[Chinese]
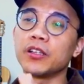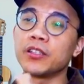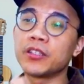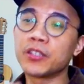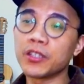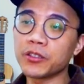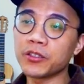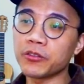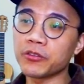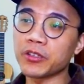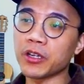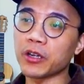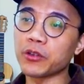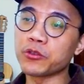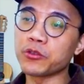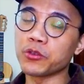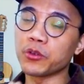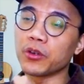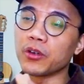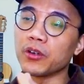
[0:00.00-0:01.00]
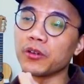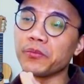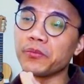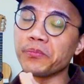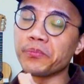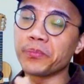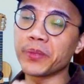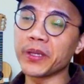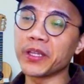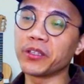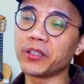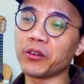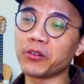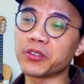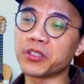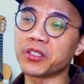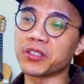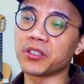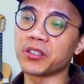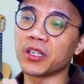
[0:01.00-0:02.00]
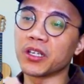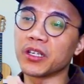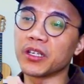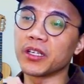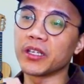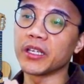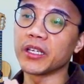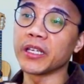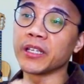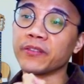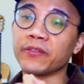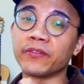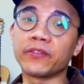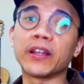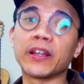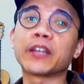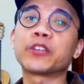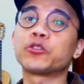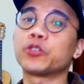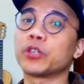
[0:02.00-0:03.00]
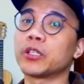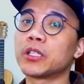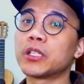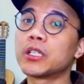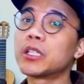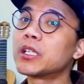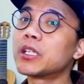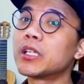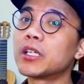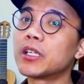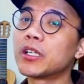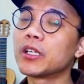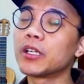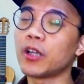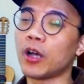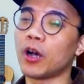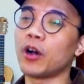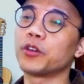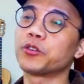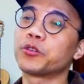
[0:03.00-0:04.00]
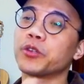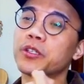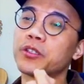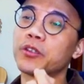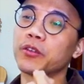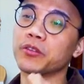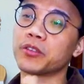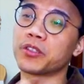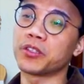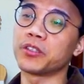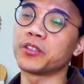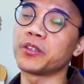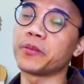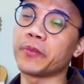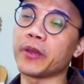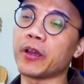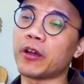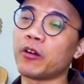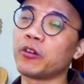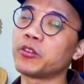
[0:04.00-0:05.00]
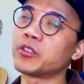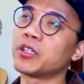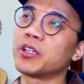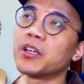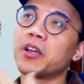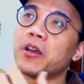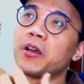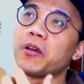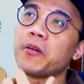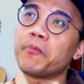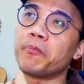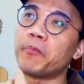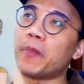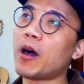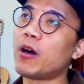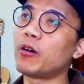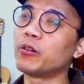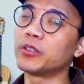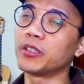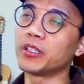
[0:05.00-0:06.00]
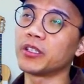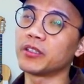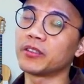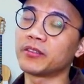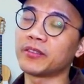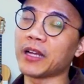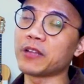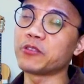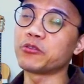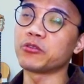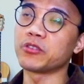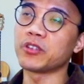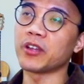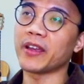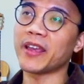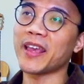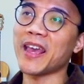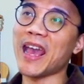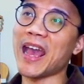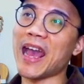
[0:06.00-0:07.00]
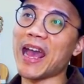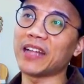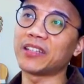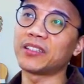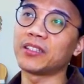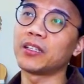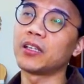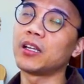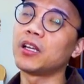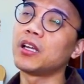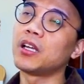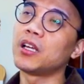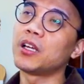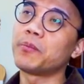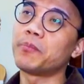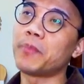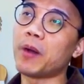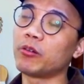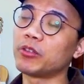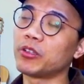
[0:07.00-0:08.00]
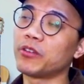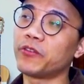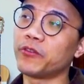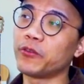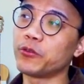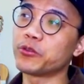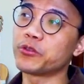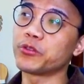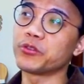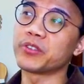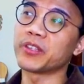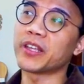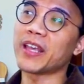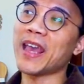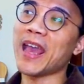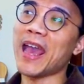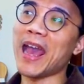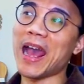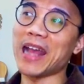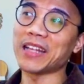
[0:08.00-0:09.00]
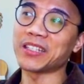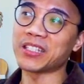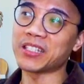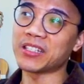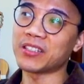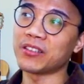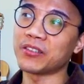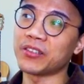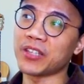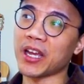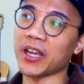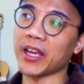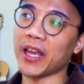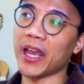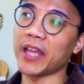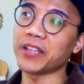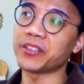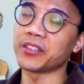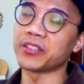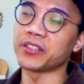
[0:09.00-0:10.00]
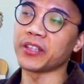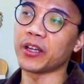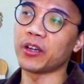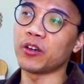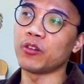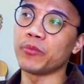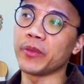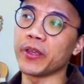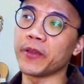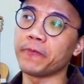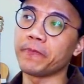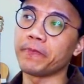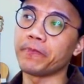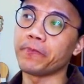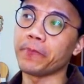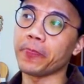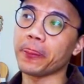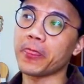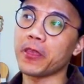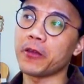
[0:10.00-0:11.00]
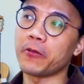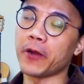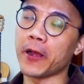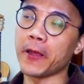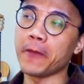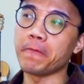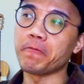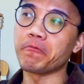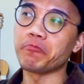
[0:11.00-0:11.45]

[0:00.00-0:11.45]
这就叫做 be 动词的 i n f l e c t i o n 好，所以这种词性变化，或者猫的单数叫 cat，猫的复数是 cats，加个 s 在后面，right？